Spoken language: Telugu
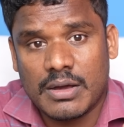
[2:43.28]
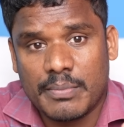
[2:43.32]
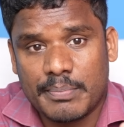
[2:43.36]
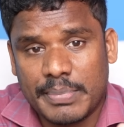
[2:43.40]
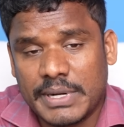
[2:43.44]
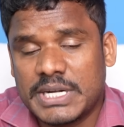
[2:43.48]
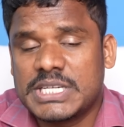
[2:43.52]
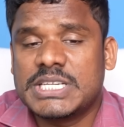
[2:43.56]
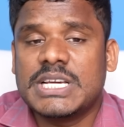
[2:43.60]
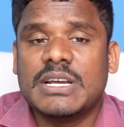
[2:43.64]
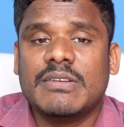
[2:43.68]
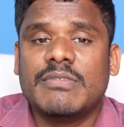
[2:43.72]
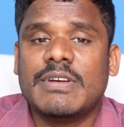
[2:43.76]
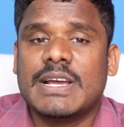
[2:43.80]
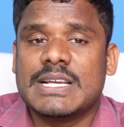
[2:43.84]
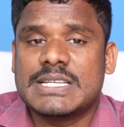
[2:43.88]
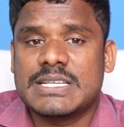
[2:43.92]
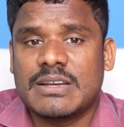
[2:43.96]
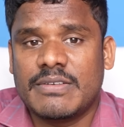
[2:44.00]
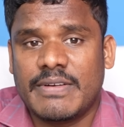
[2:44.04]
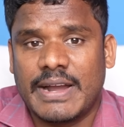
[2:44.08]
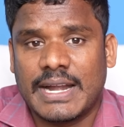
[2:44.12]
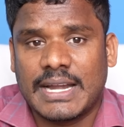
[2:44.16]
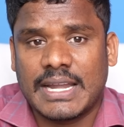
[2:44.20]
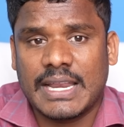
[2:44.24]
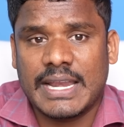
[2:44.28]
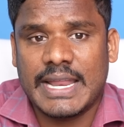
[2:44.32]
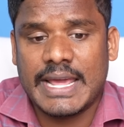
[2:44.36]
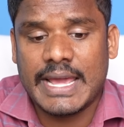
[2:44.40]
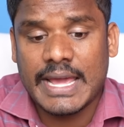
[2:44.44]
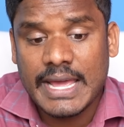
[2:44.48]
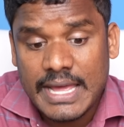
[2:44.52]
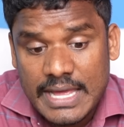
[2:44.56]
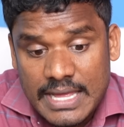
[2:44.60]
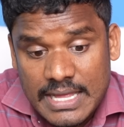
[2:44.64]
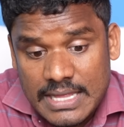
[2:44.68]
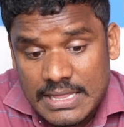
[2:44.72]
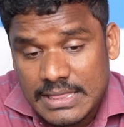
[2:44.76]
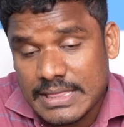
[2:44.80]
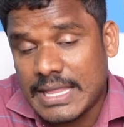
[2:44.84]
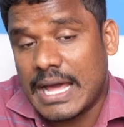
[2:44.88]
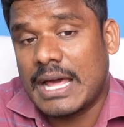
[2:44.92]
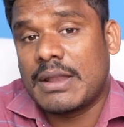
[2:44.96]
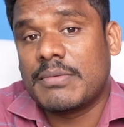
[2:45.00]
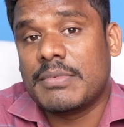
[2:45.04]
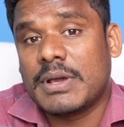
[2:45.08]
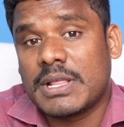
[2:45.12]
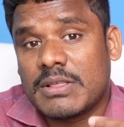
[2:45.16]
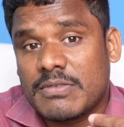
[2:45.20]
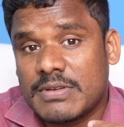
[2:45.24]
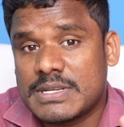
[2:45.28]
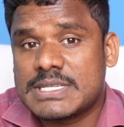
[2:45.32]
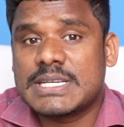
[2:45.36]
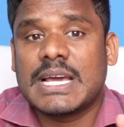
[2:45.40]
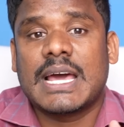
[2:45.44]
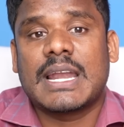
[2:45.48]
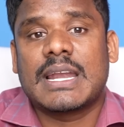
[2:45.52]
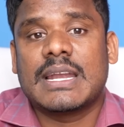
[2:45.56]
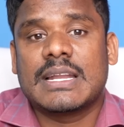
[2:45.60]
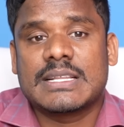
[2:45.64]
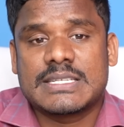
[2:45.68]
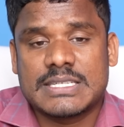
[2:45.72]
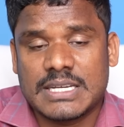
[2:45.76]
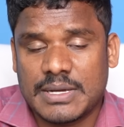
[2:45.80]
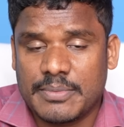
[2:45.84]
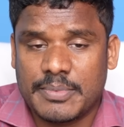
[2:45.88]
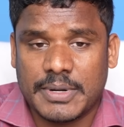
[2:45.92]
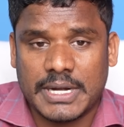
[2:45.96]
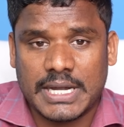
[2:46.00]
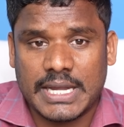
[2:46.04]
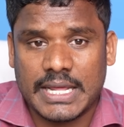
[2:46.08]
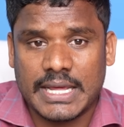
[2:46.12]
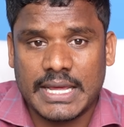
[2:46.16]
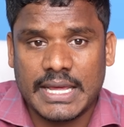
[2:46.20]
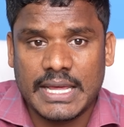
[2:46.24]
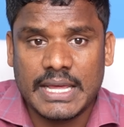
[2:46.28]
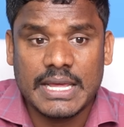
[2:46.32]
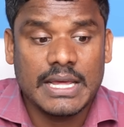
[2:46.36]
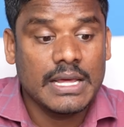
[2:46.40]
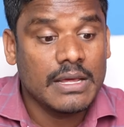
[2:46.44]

పిటిషన్ వేసిన వెంటనే దాని మీద విచారణ చేపట్టి